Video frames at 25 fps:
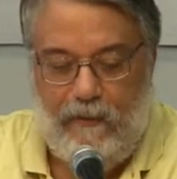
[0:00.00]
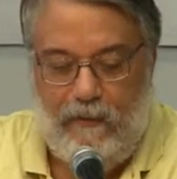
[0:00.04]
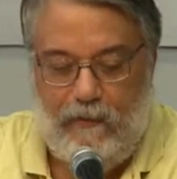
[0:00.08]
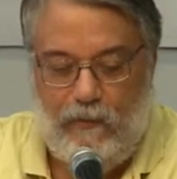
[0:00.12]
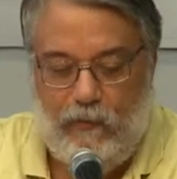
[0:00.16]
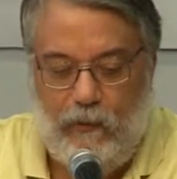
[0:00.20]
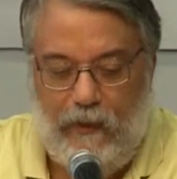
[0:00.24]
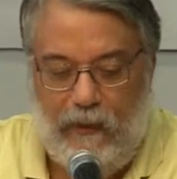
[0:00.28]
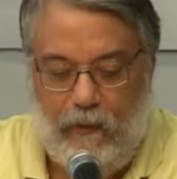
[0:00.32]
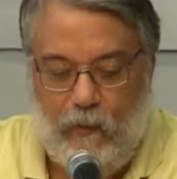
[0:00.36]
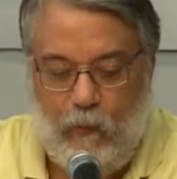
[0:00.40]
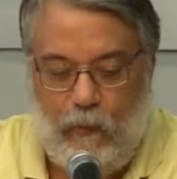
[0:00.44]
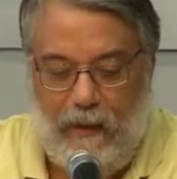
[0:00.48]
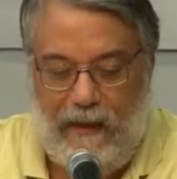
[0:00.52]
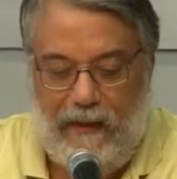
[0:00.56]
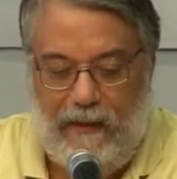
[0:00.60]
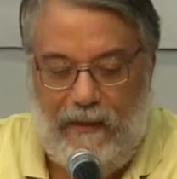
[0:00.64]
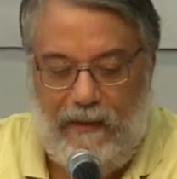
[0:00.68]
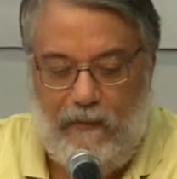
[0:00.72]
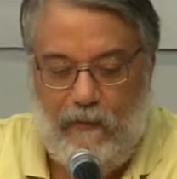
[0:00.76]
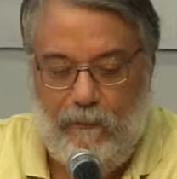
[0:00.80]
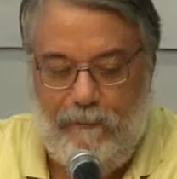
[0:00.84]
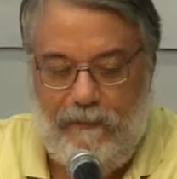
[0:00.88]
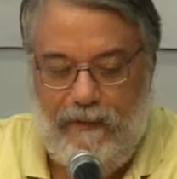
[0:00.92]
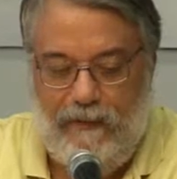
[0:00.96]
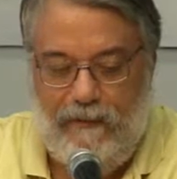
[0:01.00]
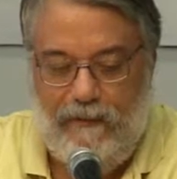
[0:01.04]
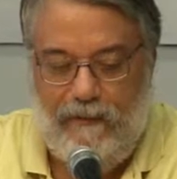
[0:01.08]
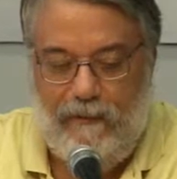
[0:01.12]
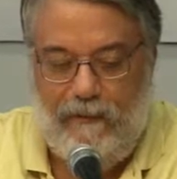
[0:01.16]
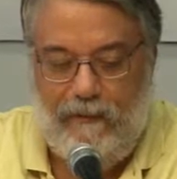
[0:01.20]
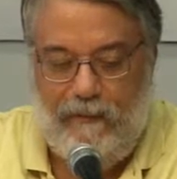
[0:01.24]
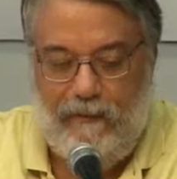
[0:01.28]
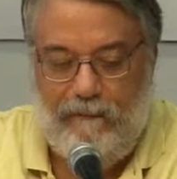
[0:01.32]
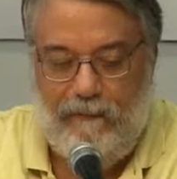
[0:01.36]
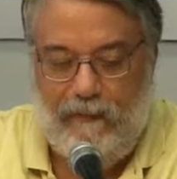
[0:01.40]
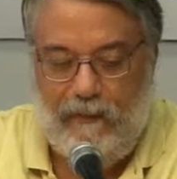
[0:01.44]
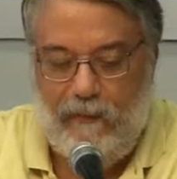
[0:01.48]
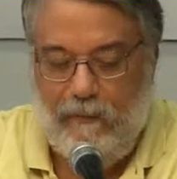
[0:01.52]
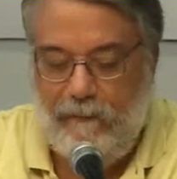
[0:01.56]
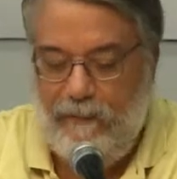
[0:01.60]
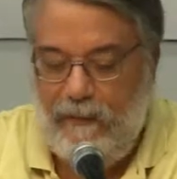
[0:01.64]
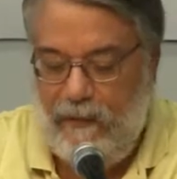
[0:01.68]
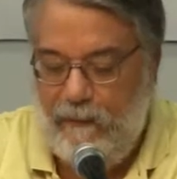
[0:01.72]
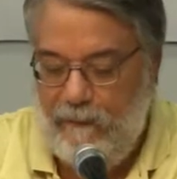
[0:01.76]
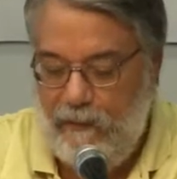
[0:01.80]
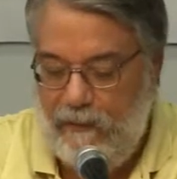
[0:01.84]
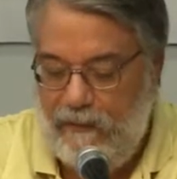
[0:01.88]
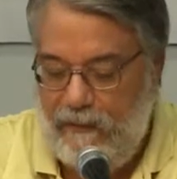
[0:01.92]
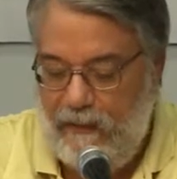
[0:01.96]
cioè quali obiettivi
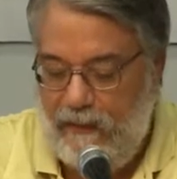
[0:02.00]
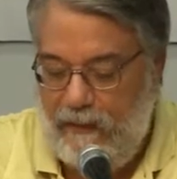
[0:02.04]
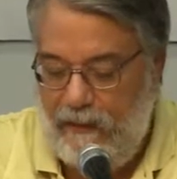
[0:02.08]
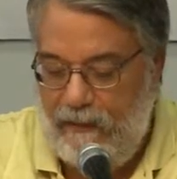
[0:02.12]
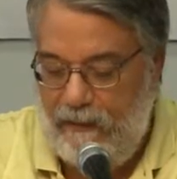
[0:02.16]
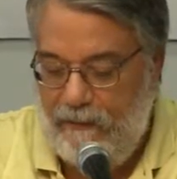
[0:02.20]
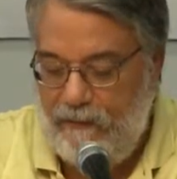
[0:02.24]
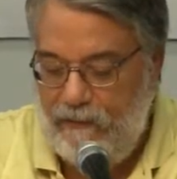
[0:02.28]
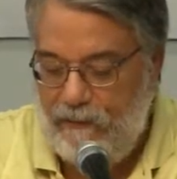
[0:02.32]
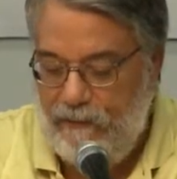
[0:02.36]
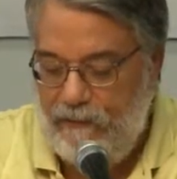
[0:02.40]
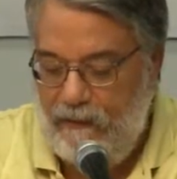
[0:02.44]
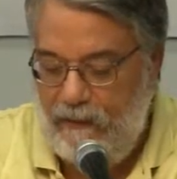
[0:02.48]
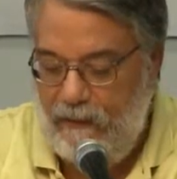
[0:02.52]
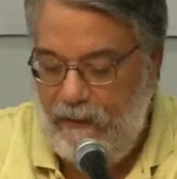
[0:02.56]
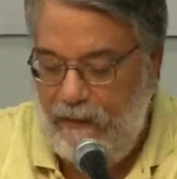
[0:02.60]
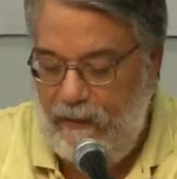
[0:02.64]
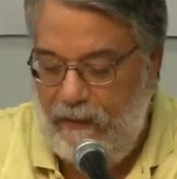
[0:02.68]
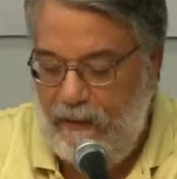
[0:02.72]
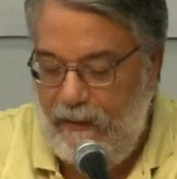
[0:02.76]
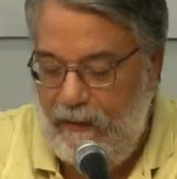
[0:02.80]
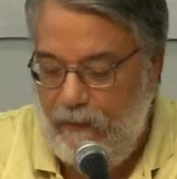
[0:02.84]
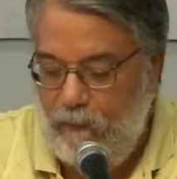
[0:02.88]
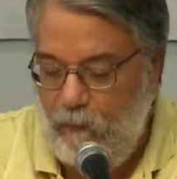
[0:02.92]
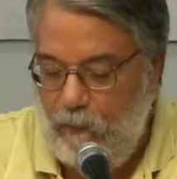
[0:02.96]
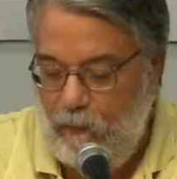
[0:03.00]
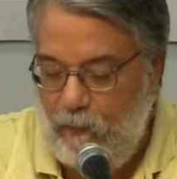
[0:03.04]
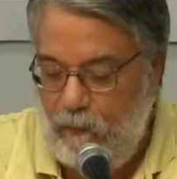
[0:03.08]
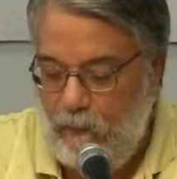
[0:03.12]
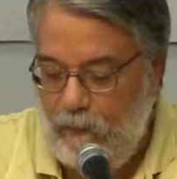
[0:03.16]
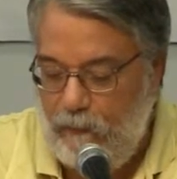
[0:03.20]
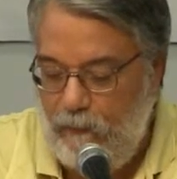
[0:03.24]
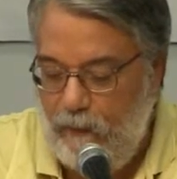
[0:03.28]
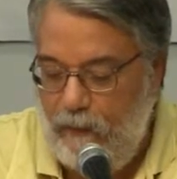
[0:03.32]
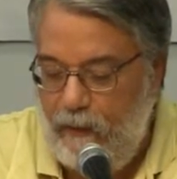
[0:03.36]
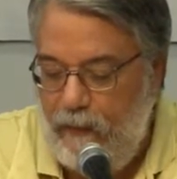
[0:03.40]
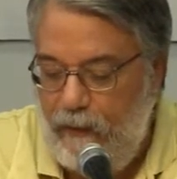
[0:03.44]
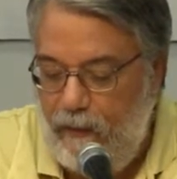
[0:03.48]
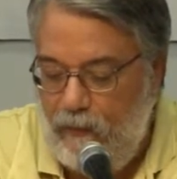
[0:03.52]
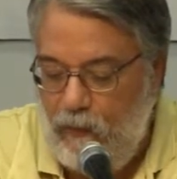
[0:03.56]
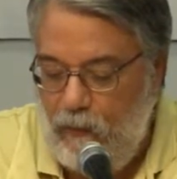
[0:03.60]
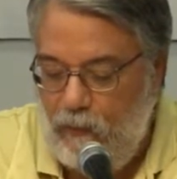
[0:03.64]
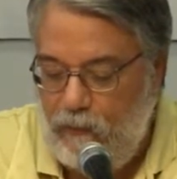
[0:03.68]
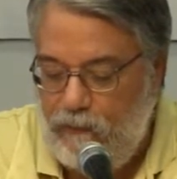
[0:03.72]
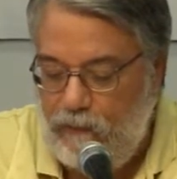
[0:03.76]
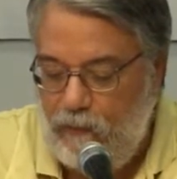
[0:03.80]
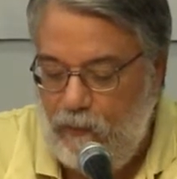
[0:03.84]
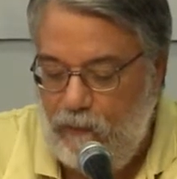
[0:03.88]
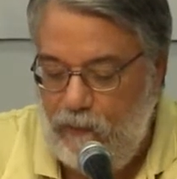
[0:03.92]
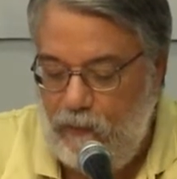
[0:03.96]
dobbiamo darci e, co e
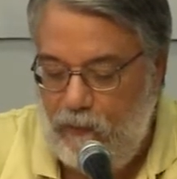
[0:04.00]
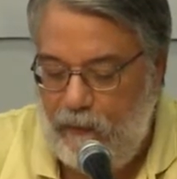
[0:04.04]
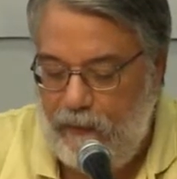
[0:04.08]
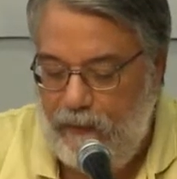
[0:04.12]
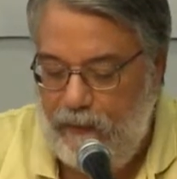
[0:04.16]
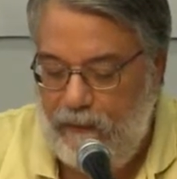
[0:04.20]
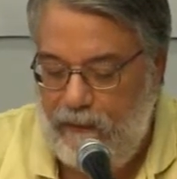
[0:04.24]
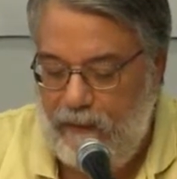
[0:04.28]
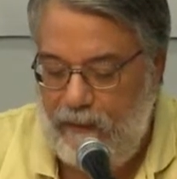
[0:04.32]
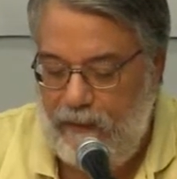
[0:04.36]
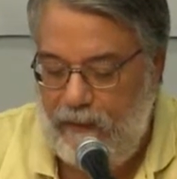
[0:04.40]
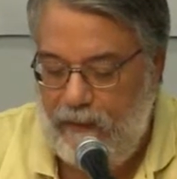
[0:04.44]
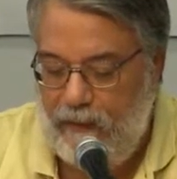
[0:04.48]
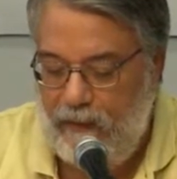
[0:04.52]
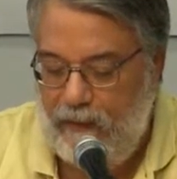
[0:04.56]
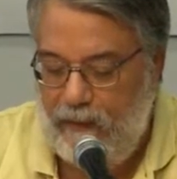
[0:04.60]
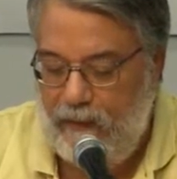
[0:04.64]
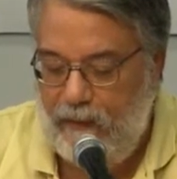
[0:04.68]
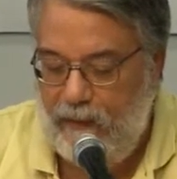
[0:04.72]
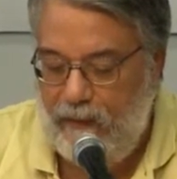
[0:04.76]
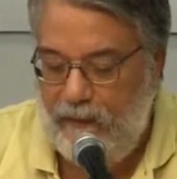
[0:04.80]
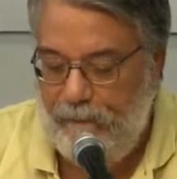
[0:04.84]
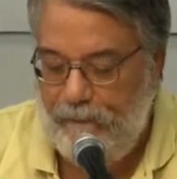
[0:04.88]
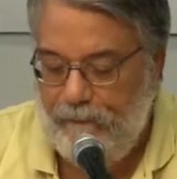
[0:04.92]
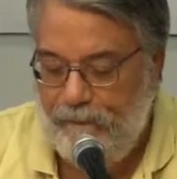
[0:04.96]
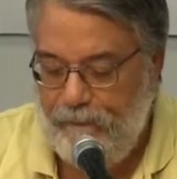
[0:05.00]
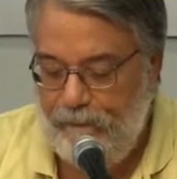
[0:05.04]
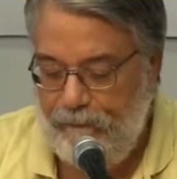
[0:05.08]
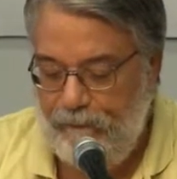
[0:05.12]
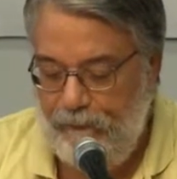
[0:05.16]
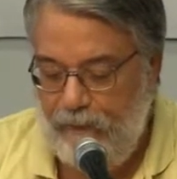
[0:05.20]
cosa occorre indicare.